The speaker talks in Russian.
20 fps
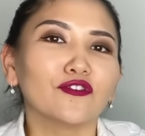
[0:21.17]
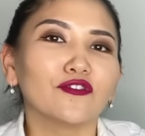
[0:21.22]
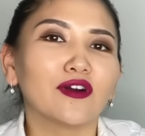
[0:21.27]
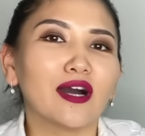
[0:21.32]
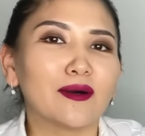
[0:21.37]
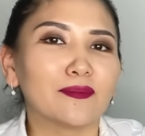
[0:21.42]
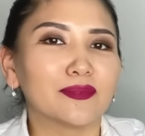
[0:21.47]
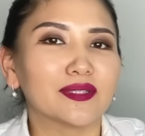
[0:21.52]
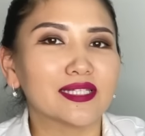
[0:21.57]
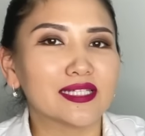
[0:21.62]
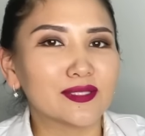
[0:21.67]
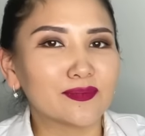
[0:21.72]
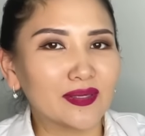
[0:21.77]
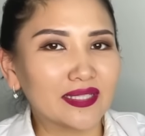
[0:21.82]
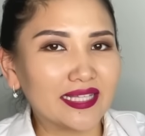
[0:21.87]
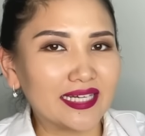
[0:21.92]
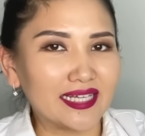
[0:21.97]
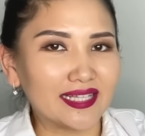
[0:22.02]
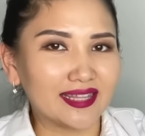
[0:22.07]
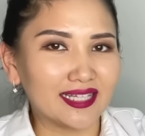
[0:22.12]
вам
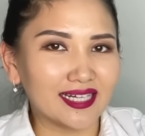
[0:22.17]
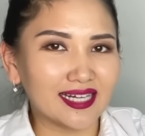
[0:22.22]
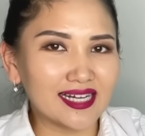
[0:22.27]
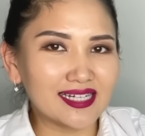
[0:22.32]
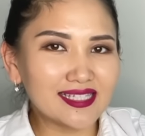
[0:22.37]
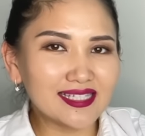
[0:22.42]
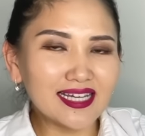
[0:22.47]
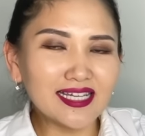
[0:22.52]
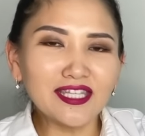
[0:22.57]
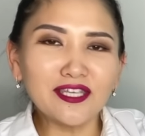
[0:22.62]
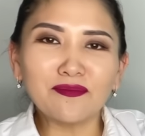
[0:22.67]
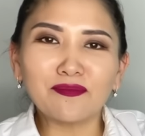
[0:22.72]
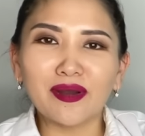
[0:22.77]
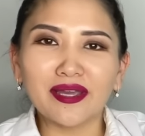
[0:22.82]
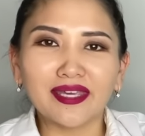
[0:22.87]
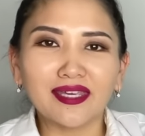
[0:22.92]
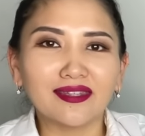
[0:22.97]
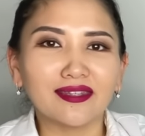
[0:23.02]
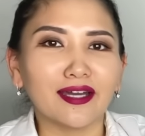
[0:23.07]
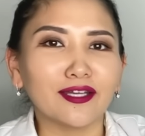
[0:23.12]
досмотреть до конца, не
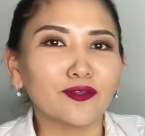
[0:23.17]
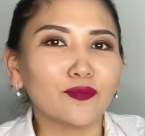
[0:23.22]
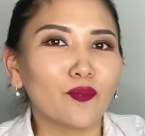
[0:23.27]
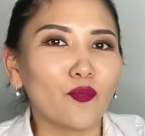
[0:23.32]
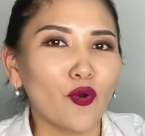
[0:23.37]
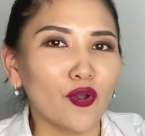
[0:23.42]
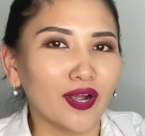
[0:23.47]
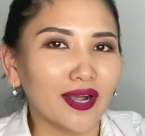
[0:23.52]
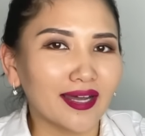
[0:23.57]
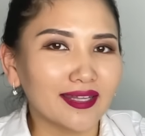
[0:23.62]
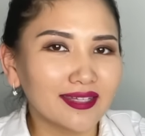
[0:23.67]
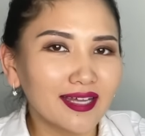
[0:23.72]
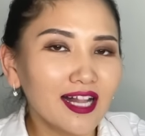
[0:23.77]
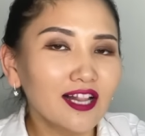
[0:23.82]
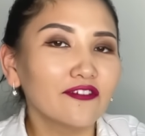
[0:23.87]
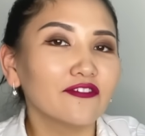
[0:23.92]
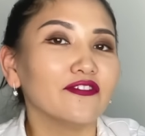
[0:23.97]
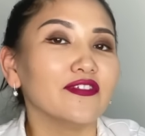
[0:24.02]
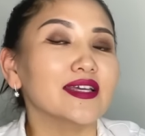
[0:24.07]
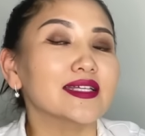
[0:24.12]
покидать мой канал,
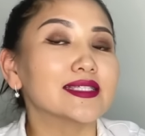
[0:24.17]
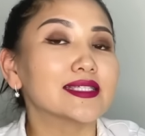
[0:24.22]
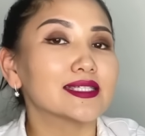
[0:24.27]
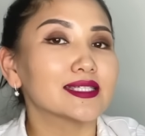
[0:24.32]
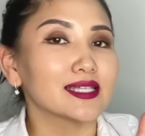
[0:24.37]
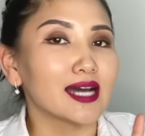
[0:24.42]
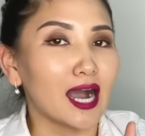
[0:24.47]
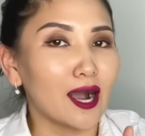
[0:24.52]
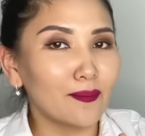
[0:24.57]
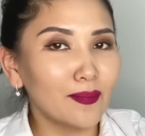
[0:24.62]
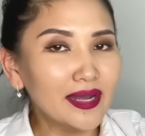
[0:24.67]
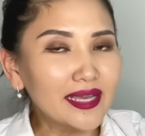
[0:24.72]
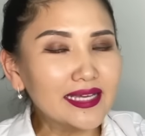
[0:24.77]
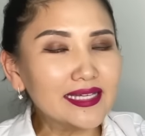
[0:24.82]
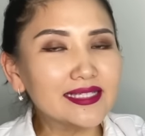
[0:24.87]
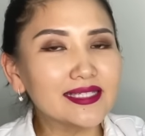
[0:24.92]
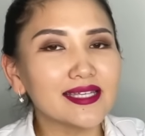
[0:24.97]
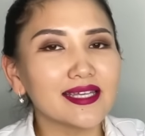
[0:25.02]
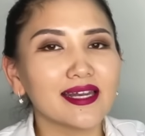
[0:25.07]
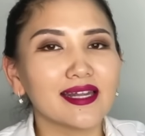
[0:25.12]
ведь самое
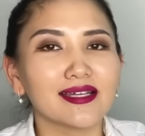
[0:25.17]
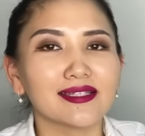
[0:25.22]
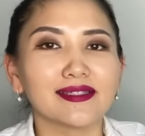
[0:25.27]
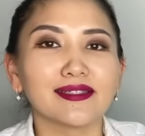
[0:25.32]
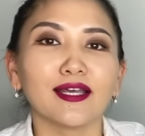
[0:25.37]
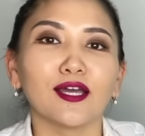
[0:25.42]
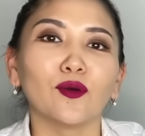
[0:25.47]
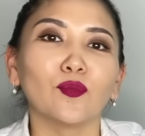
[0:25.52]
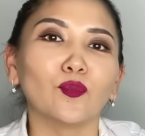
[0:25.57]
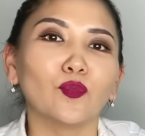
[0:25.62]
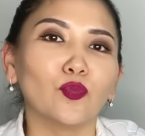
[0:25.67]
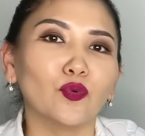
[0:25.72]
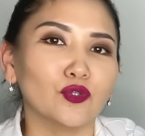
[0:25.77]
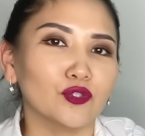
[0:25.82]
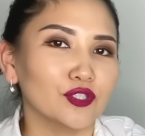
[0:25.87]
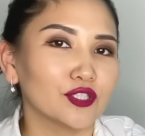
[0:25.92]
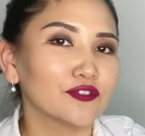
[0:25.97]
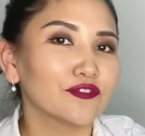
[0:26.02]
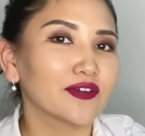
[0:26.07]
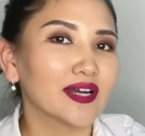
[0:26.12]
интересное
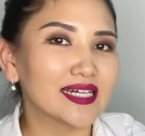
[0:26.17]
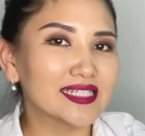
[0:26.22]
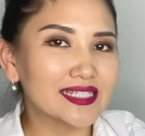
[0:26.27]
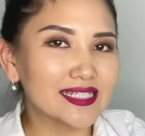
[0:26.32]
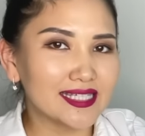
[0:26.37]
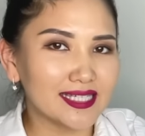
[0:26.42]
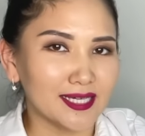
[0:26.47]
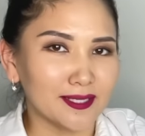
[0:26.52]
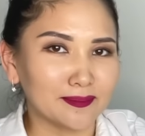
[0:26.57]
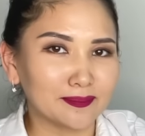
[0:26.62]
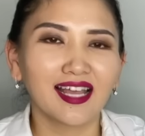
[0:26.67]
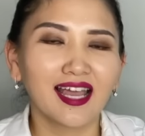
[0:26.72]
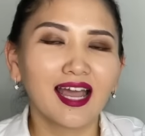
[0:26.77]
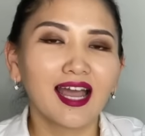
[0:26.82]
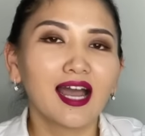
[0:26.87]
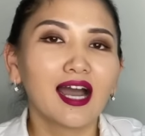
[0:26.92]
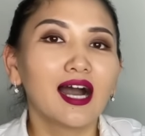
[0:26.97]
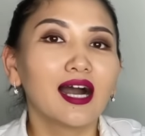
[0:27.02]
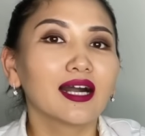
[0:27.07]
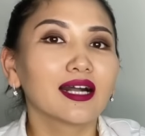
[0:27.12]
будет в конце.
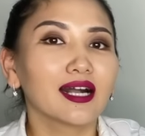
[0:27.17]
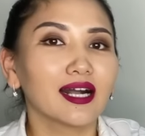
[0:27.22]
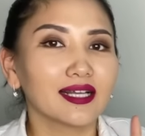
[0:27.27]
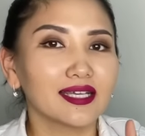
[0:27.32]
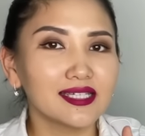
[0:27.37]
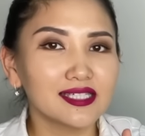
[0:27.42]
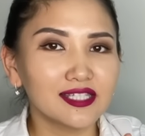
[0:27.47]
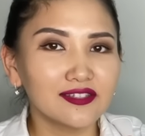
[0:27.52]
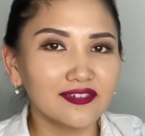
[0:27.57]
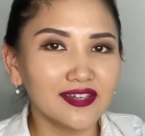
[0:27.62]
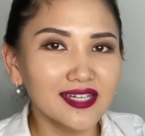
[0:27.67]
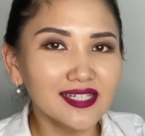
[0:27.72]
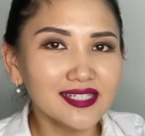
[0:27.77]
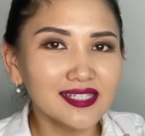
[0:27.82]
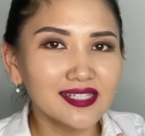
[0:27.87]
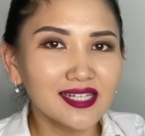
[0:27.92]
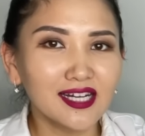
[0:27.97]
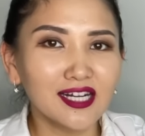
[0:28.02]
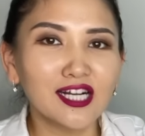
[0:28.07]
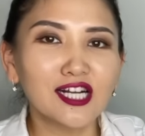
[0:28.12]
Как
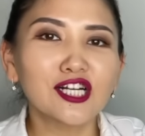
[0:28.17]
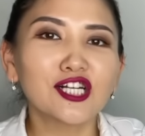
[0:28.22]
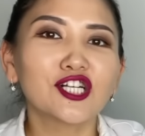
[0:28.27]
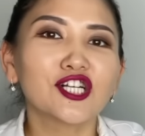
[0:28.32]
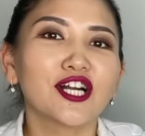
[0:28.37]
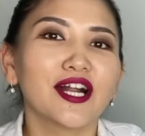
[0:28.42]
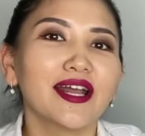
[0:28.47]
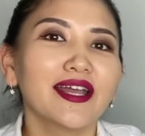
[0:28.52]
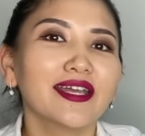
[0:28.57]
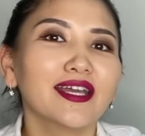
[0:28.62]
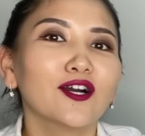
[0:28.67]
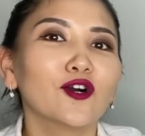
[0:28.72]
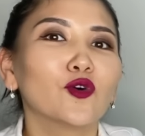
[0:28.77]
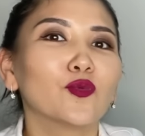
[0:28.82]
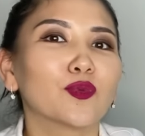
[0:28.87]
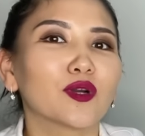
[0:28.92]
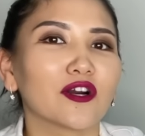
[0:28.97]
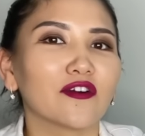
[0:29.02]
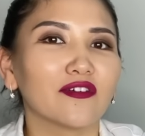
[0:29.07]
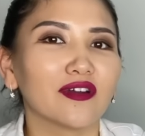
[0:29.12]
известно, шея
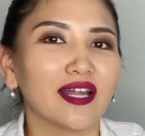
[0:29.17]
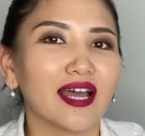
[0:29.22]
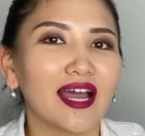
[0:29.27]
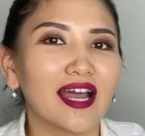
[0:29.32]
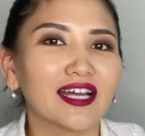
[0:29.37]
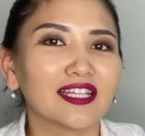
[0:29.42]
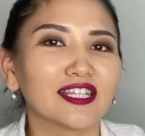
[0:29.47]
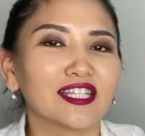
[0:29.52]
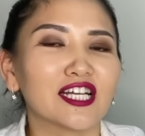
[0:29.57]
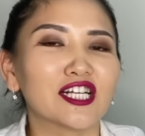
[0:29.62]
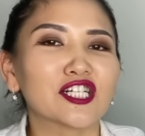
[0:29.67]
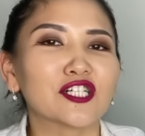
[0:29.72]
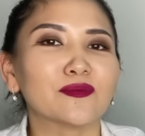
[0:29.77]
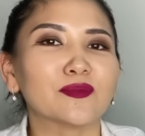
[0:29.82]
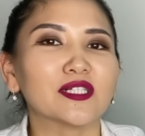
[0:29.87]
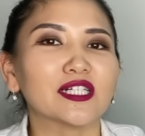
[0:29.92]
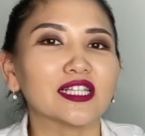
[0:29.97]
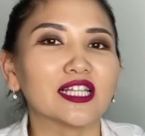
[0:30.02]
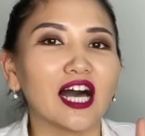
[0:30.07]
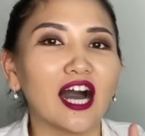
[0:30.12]
управляет нашим
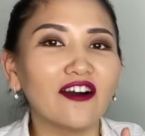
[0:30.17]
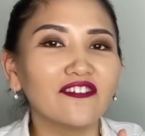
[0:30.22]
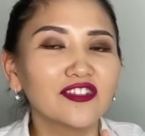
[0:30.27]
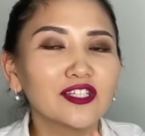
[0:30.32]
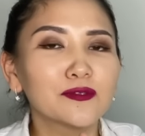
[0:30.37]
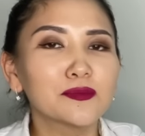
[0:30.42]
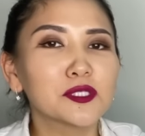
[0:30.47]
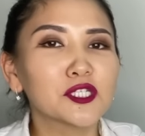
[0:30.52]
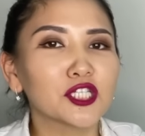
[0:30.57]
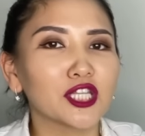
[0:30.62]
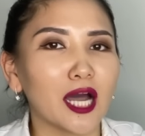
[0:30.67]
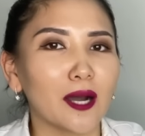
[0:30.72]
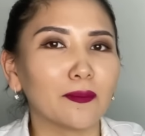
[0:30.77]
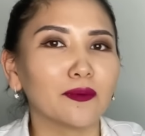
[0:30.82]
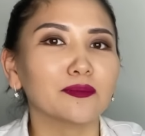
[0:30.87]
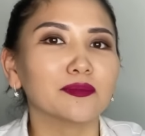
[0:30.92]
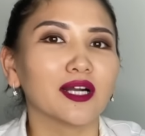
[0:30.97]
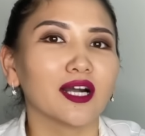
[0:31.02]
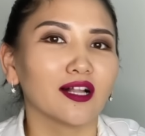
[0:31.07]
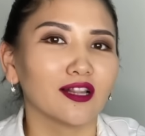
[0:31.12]
главным
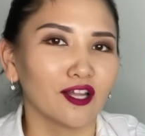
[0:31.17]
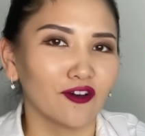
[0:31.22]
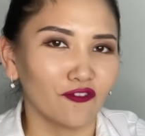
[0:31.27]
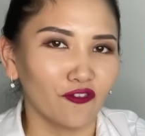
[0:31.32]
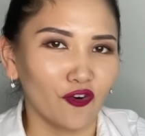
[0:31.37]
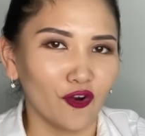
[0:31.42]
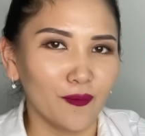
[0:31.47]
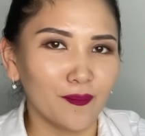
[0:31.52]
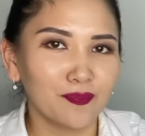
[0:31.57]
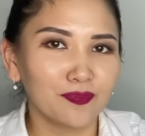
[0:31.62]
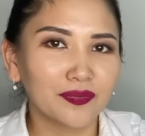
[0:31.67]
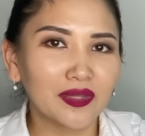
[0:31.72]
штабом головой.